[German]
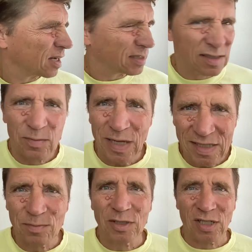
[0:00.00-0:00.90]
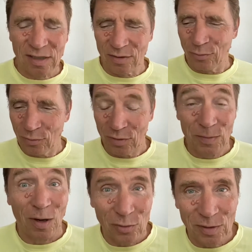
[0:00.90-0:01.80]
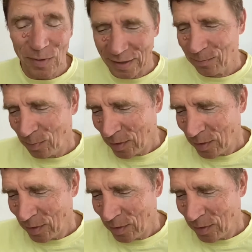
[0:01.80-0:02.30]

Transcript: Hat die zum ersten Mal stattgefunden und ich war auch dabei.